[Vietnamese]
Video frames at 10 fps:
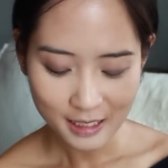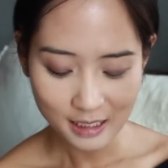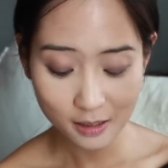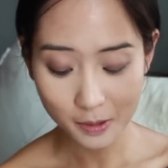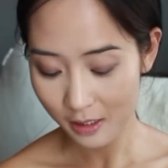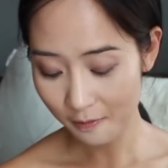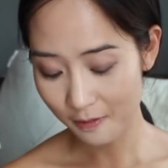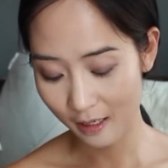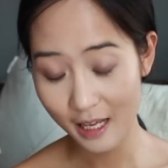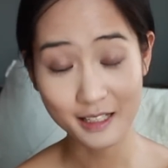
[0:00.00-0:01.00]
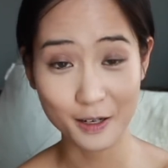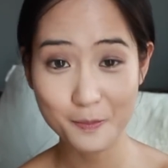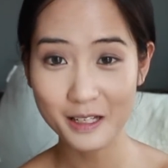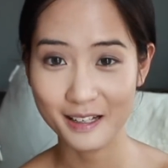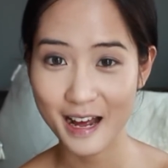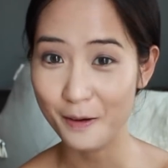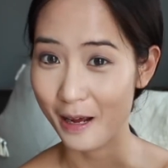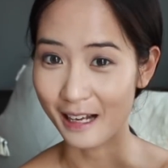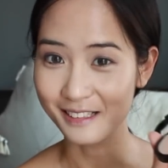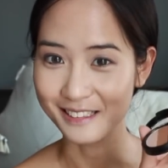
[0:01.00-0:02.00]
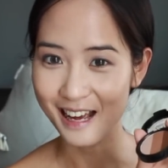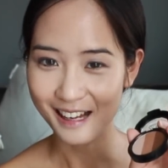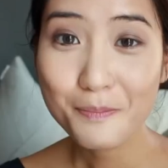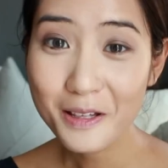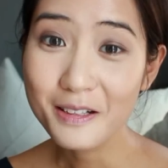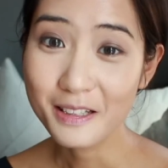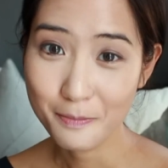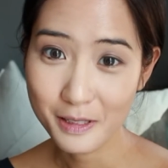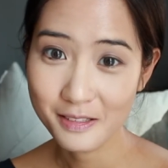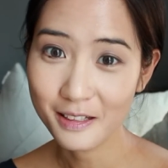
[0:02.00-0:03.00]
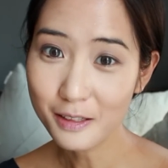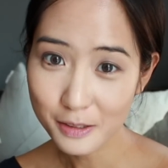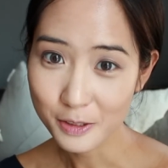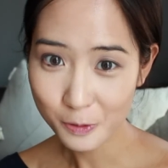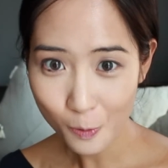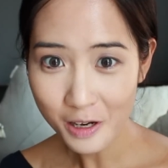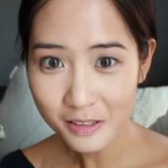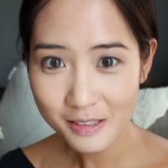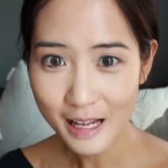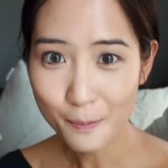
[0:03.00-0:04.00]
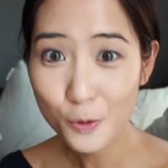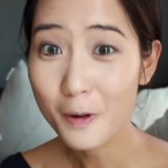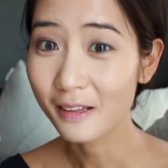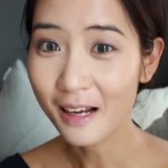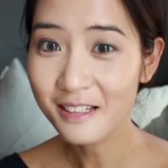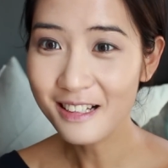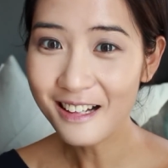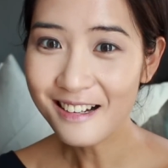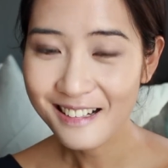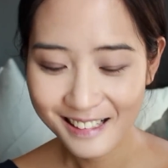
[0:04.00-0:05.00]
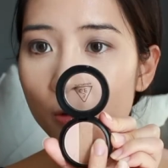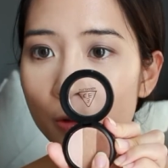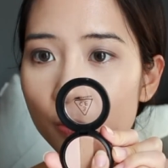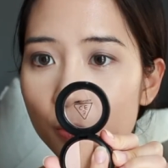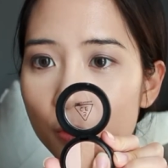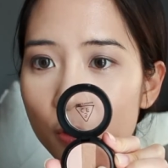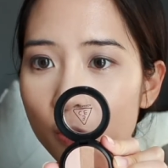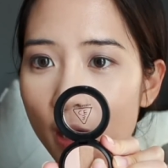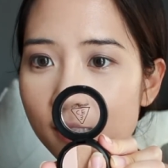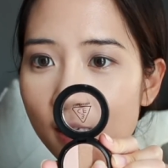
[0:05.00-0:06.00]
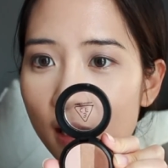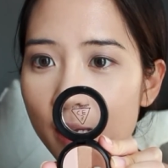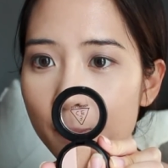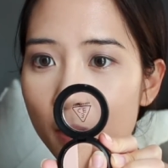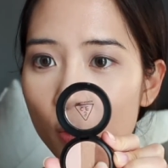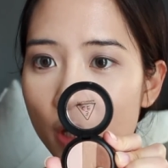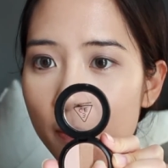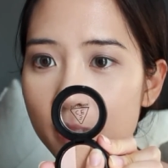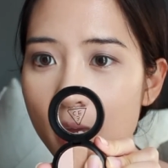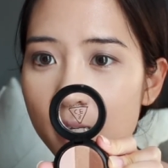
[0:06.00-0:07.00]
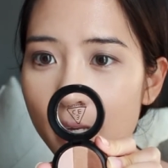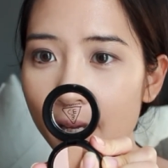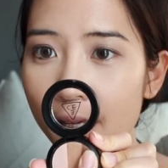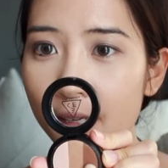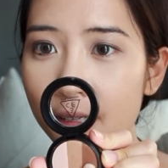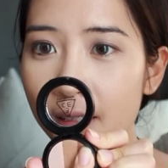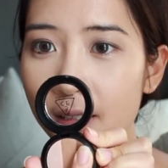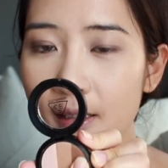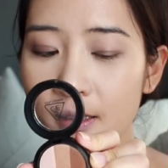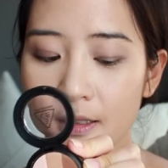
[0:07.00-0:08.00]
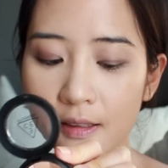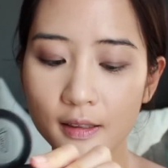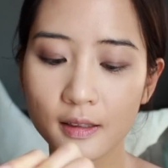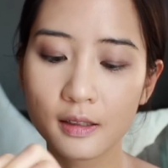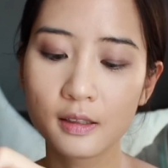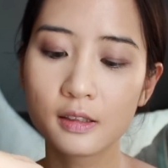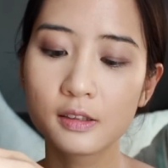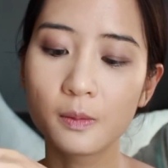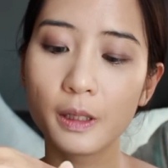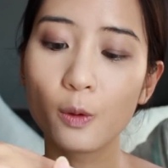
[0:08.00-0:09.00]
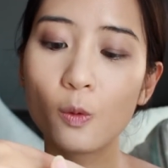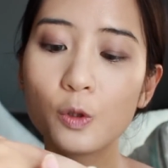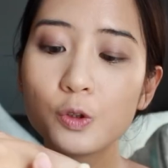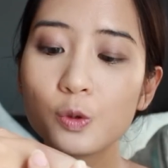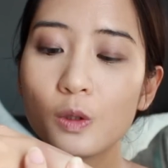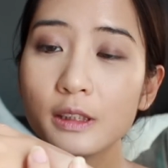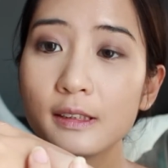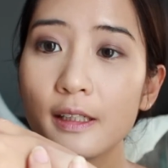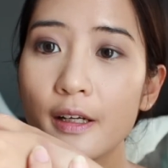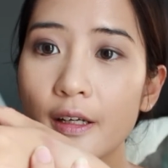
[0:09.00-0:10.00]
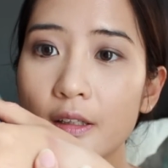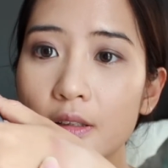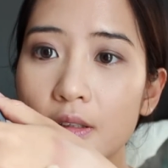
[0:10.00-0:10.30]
Thế nhưng mà chất phấn lên thì không biết thế nào, để Hà thử nha. Bây giờ thì mình sẽ thử swatch ra mu bàn tay trước nhé. Tu-du! Hà sẽ lấy màu đậm nhất nè, xong rồi swatch ra đây.